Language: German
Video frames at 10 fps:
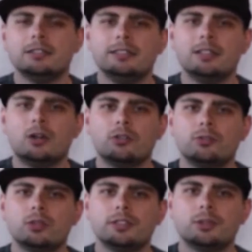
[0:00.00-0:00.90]
die auch
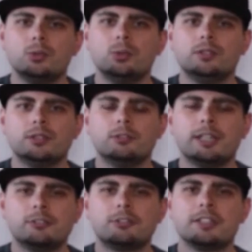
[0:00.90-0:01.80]
wirklich gut
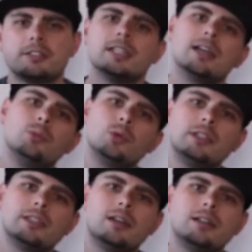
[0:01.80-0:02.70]
Raytracing
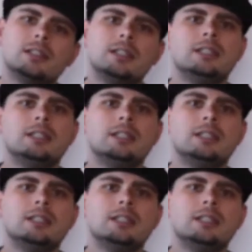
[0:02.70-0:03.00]
ermöglicht hat.